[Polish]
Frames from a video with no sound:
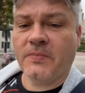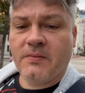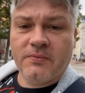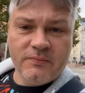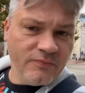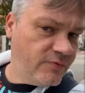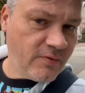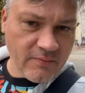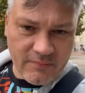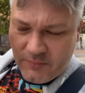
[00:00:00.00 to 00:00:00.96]
bo
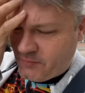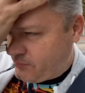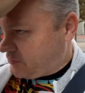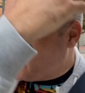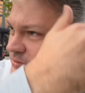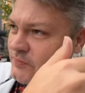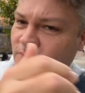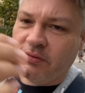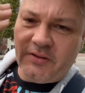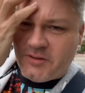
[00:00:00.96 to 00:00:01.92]
mówiła bo ja tu, że w
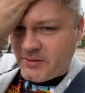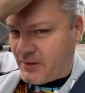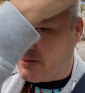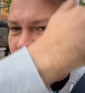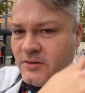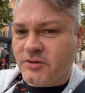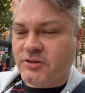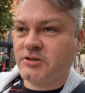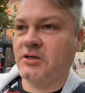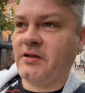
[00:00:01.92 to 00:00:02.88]
ogóle dzisiaj tak, nie dość,
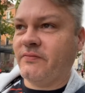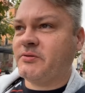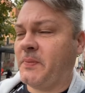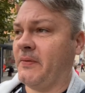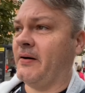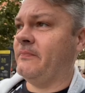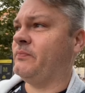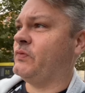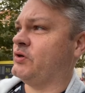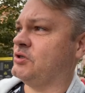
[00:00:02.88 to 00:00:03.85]
że się nie wyspała,
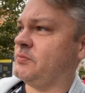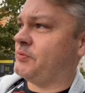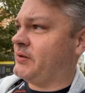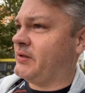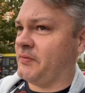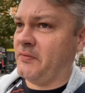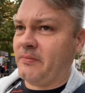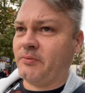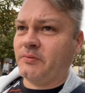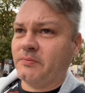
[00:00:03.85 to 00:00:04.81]
to jeszcze była
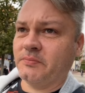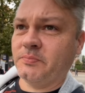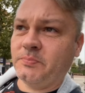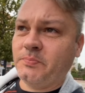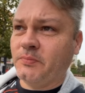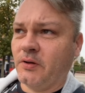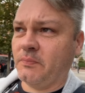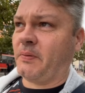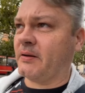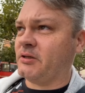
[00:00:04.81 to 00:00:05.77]
nerwowa, bo no
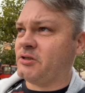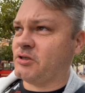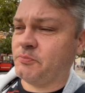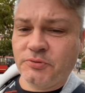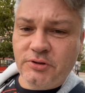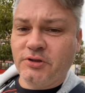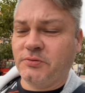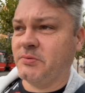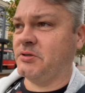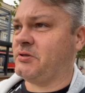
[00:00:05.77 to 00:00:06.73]
praktycznie
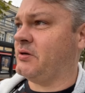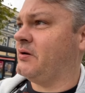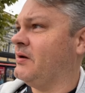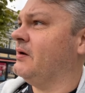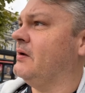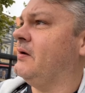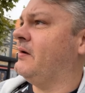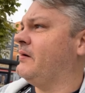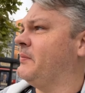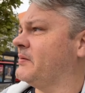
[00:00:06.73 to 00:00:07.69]
spóźniliśmy się,
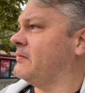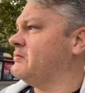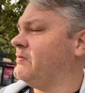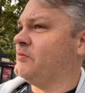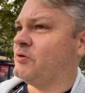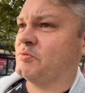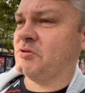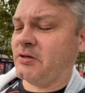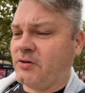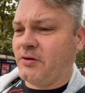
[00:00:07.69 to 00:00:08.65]
chyba tam z 9 przez
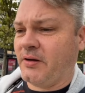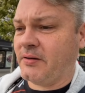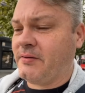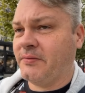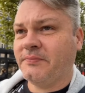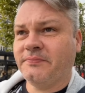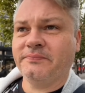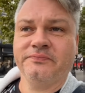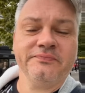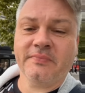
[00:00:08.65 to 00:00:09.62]
ten korek,
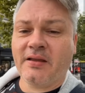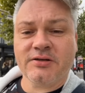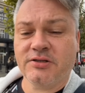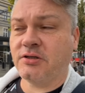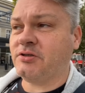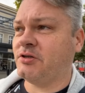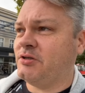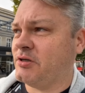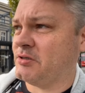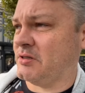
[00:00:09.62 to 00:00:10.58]
także ciężki
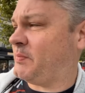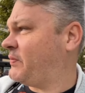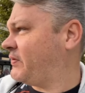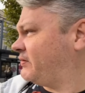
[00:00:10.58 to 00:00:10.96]
dzień się zapowiadał. A